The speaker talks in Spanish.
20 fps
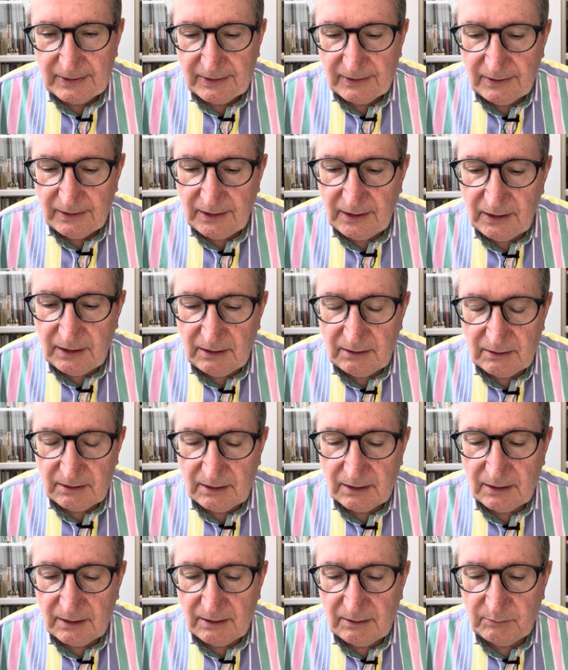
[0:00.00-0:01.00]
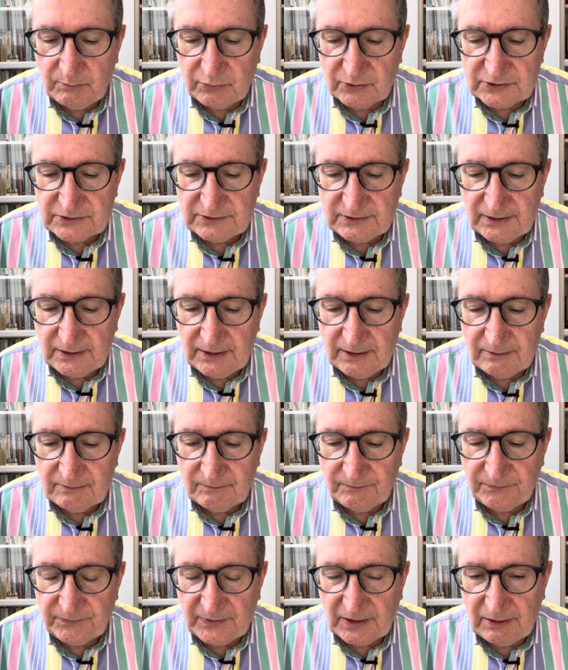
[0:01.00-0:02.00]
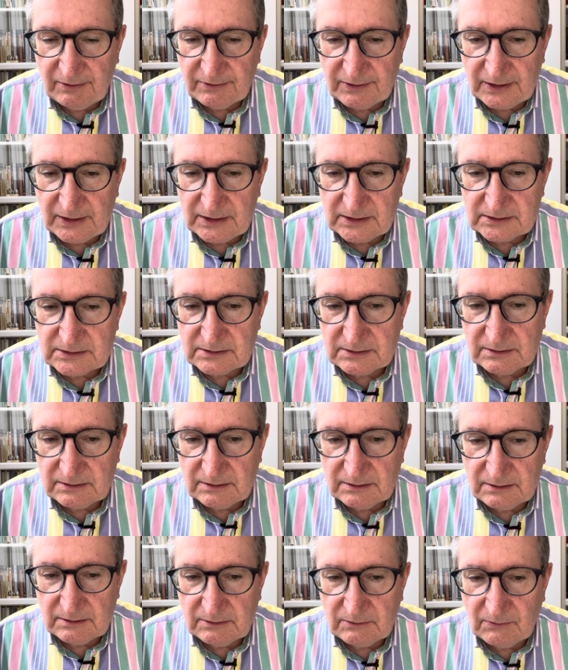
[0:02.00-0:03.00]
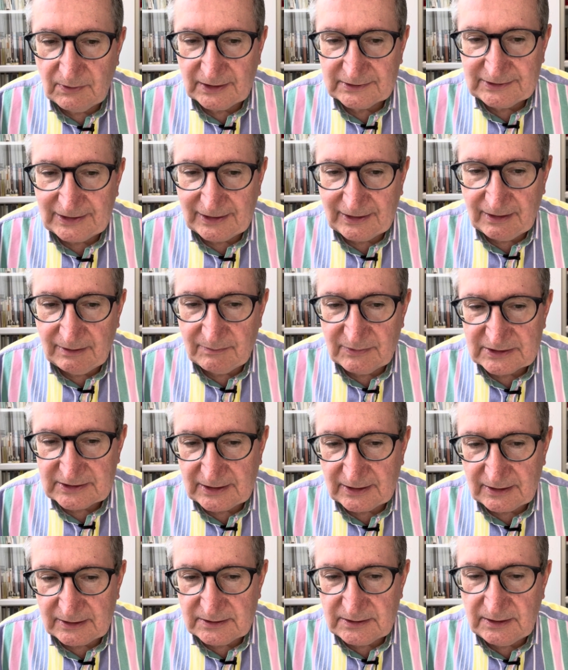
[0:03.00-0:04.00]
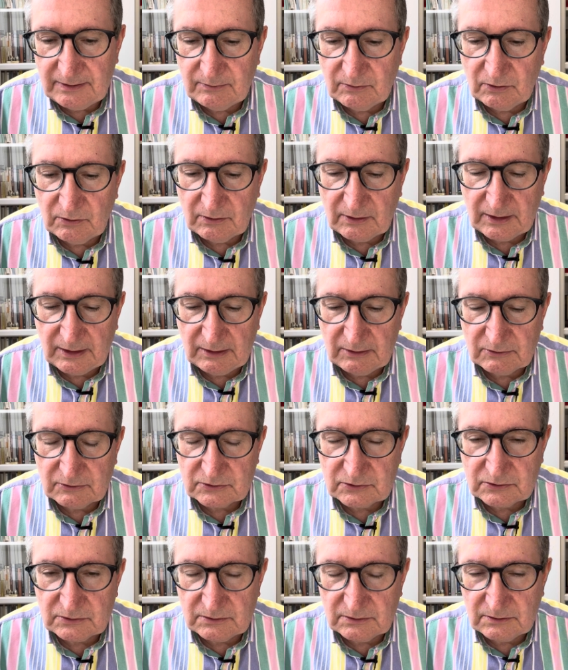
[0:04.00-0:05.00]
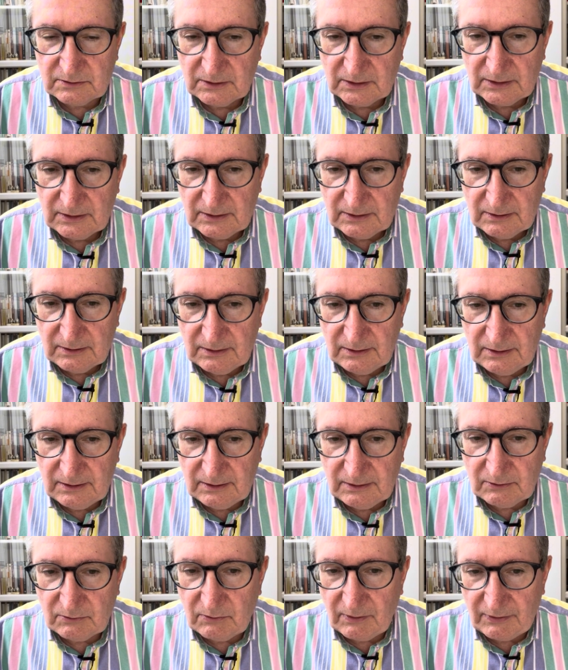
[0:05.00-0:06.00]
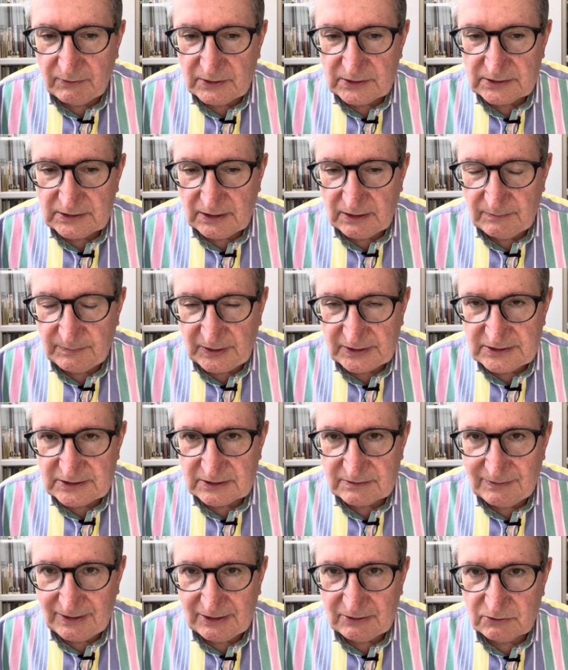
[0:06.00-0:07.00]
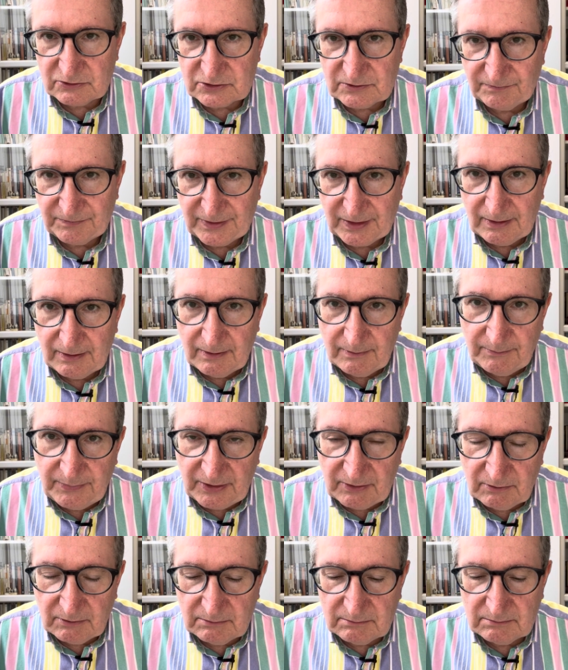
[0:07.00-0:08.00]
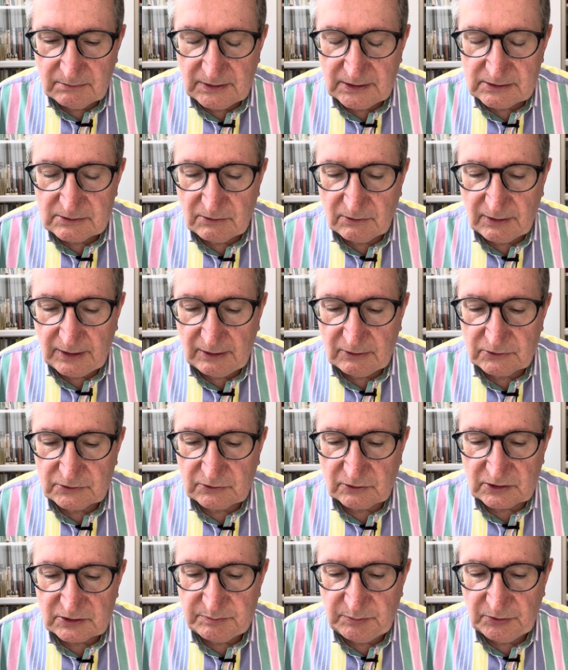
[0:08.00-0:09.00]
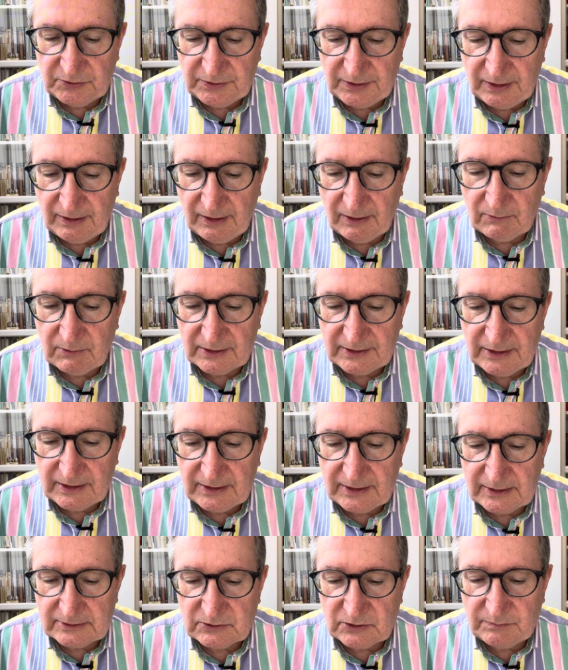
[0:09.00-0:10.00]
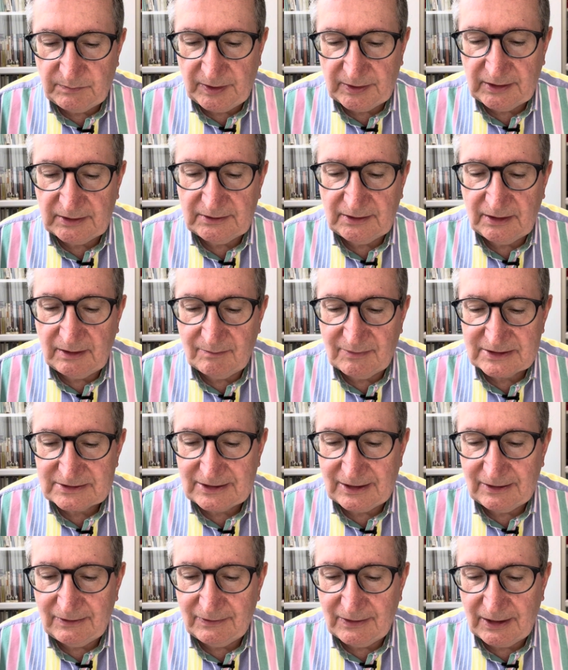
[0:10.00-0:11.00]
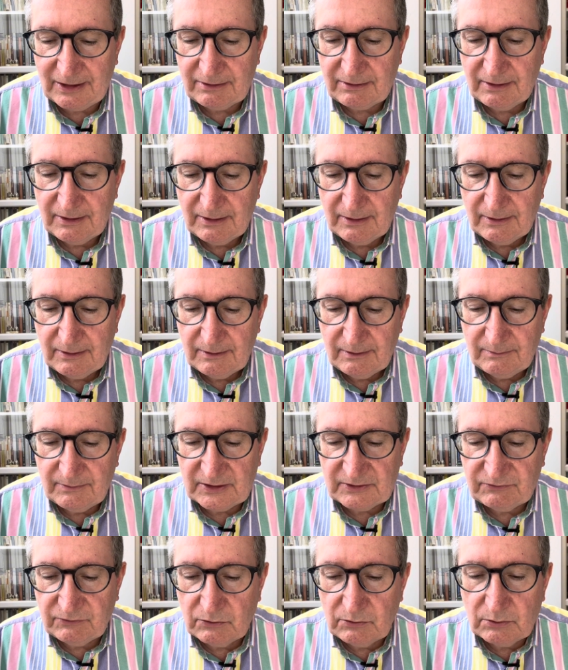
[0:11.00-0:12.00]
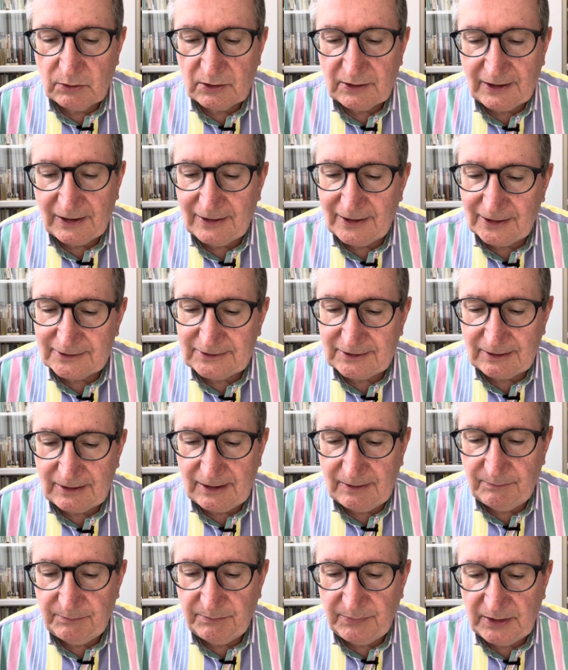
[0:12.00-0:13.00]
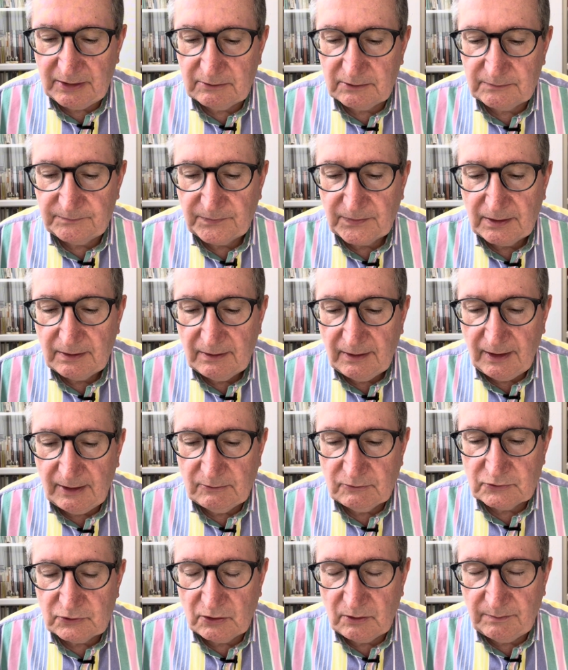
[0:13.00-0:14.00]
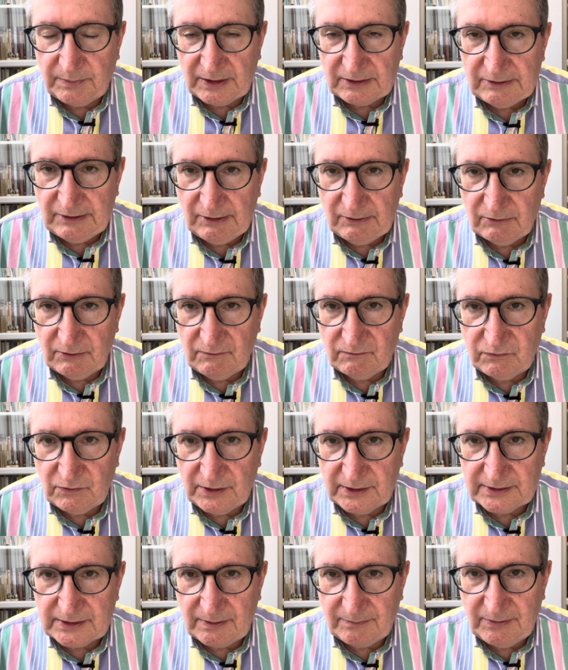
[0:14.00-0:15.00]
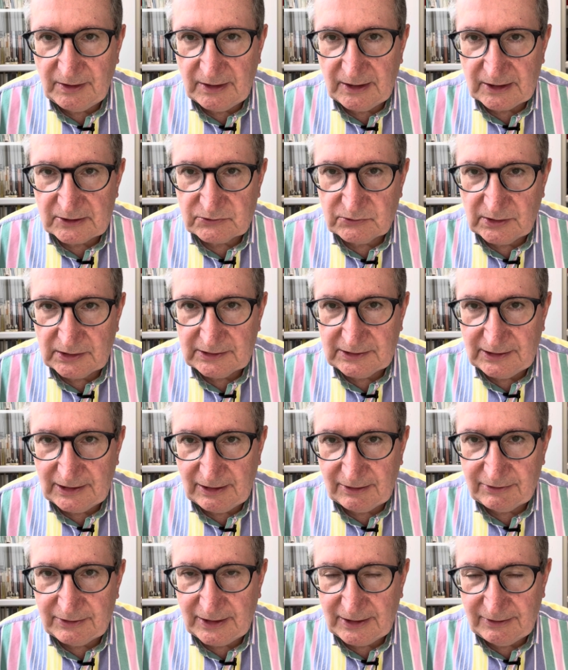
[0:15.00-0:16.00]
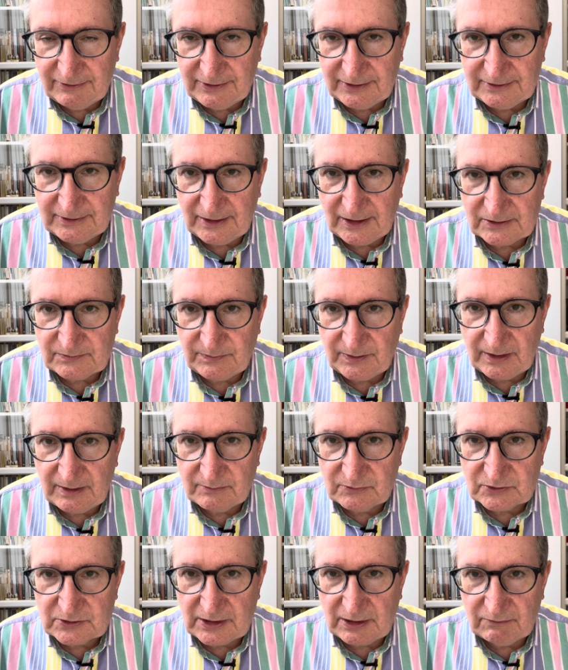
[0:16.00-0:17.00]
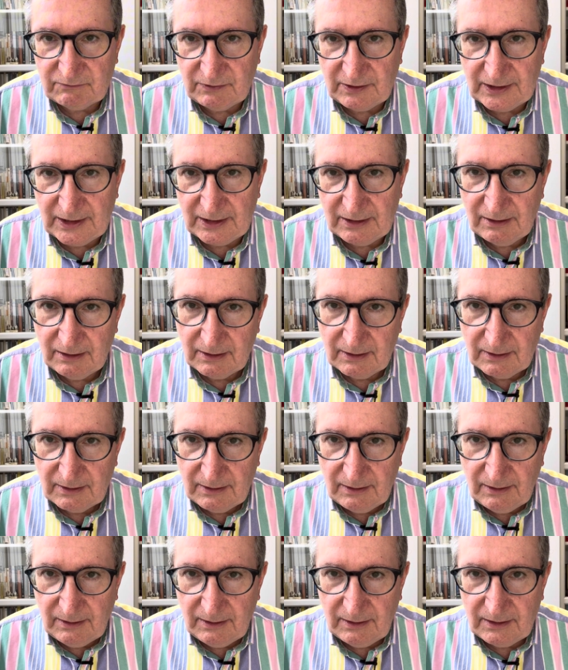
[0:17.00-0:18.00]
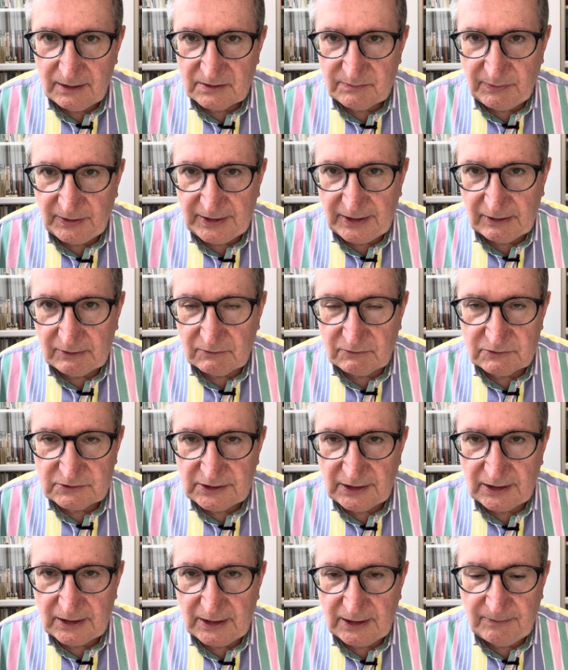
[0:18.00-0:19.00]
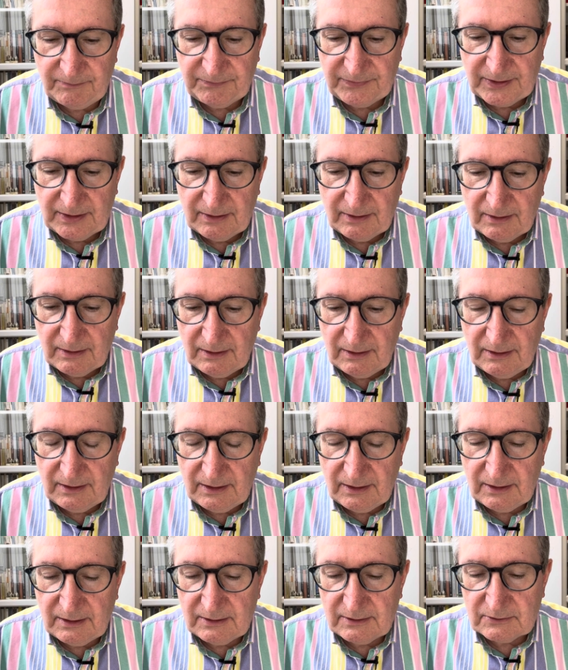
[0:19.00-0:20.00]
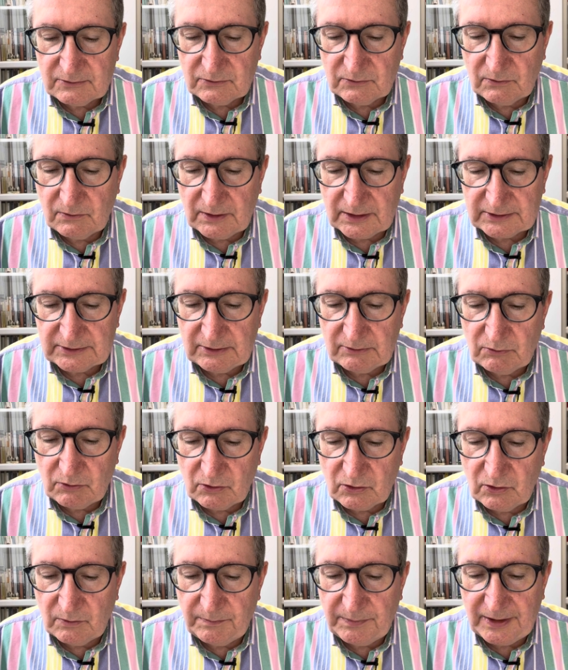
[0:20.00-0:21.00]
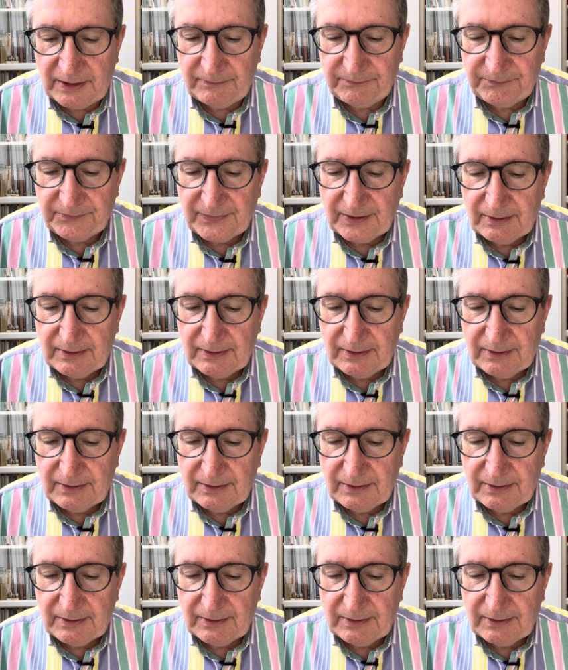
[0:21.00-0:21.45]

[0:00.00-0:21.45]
y eh, pues tienen quizás eh, un ataque más agresivo que los eh, jugadores de Países Bajos, pero es lo que nos corresponde. En cualquier caso, España tiene más calidad, más fútbol que Inglaterra, pero en un solo partido influye también la suerte, el azar, etc. Esperemos que al final España consiga su cuarta Eurocopa